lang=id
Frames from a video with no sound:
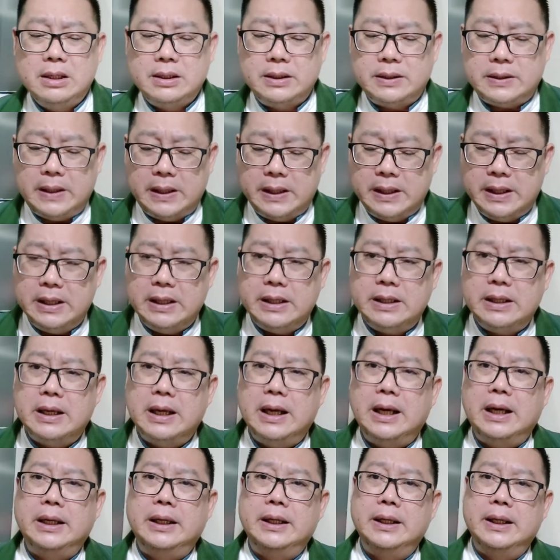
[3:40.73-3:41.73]

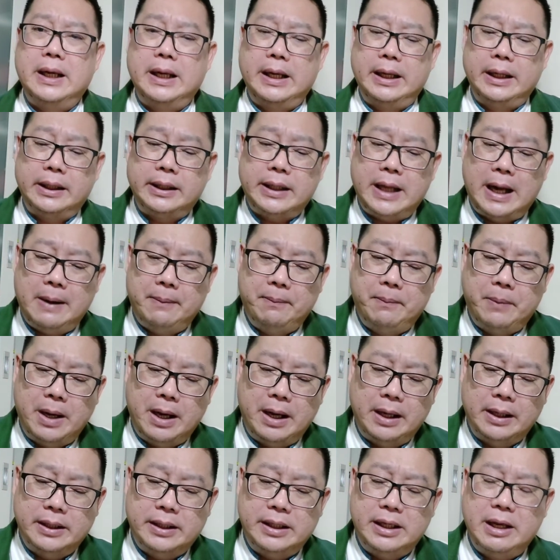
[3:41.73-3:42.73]
Sehingga dengan
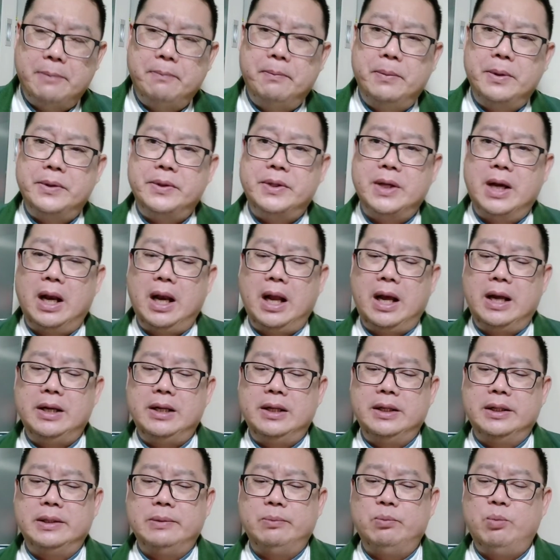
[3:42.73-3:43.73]
tabah ia
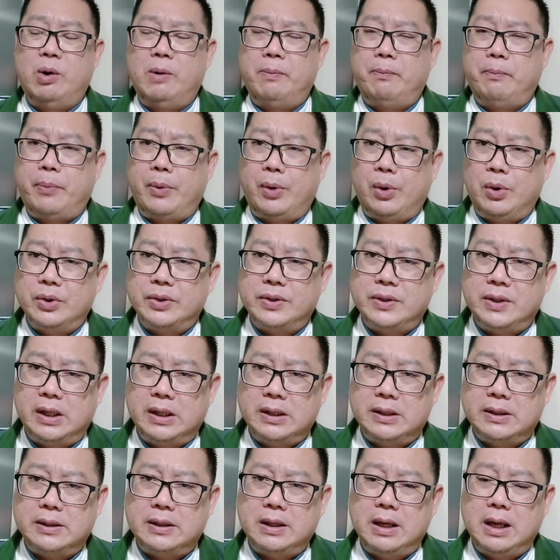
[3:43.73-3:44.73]
menjalani semua
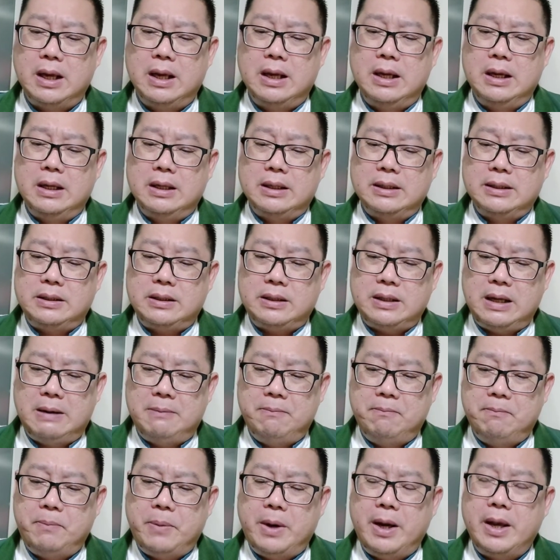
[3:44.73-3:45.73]
proses
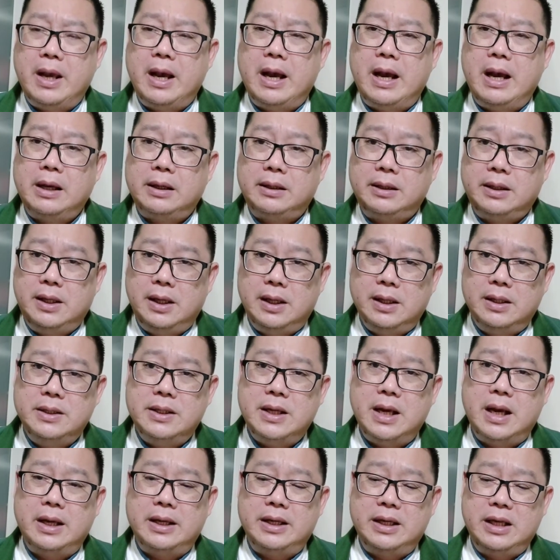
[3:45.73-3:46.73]
sampai
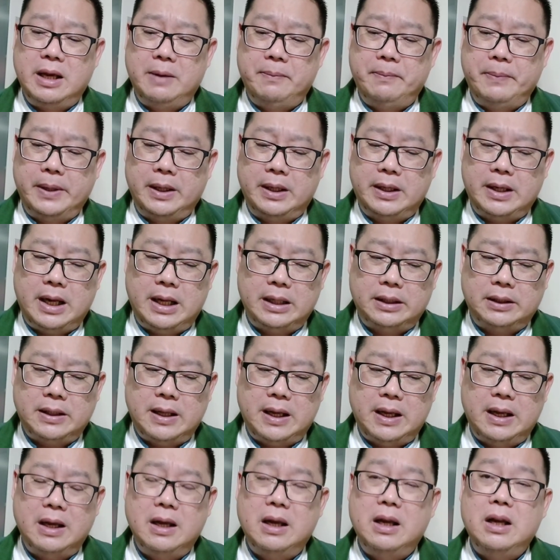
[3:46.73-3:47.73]
akhirnya ia
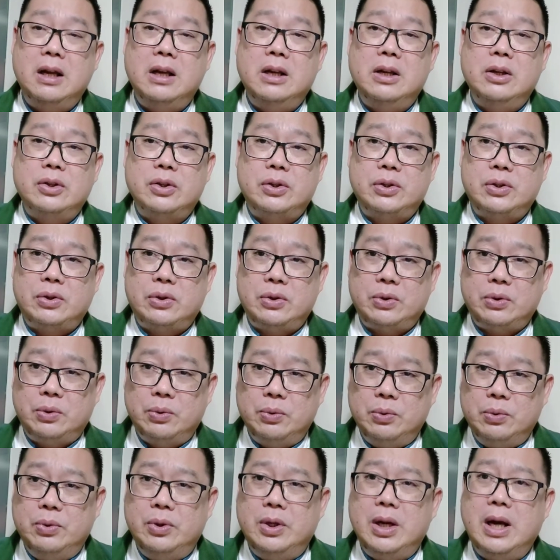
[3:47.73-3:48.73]
berkata,
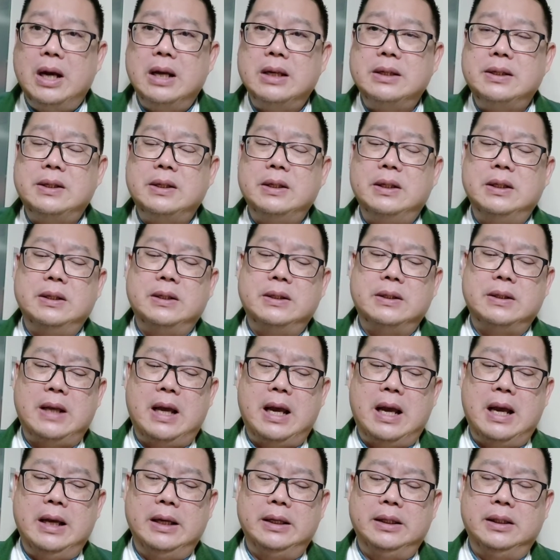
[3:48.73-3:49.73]
"Sudah
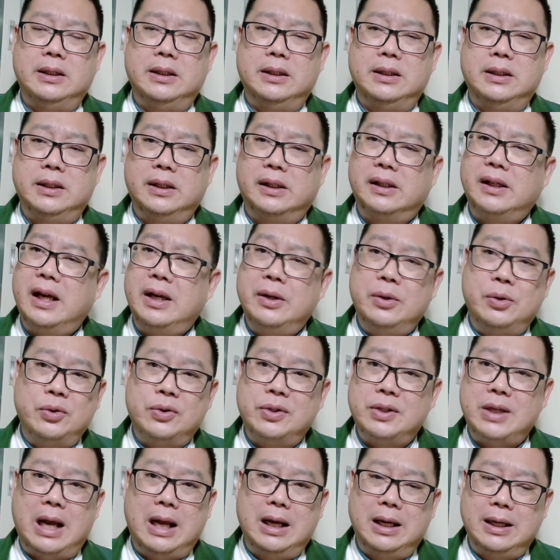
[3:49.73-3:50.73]
selesai di kayu
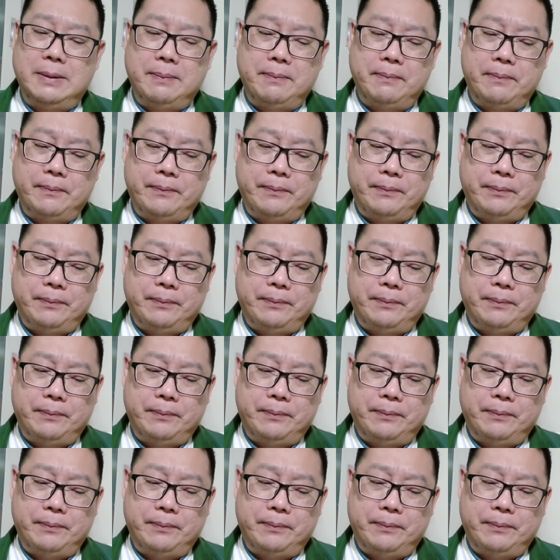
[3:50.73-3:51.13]
salib."